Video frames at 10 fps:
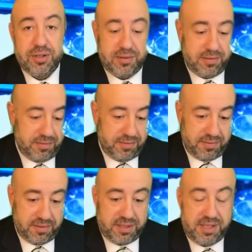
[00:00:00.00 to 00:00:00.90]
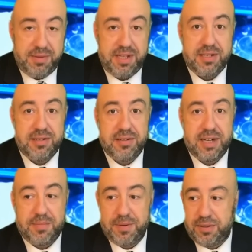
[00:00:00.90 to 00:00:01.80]
Э, снимите,
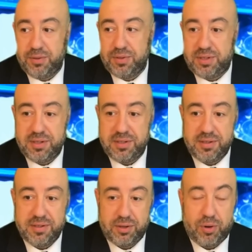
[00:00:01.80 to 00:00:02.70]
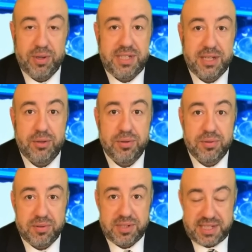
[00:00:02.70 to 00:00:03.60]
как бы, ну, сройте
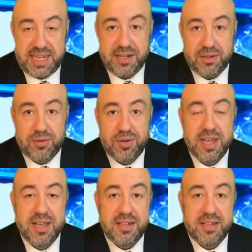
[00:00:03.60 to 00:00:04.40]
эту стену,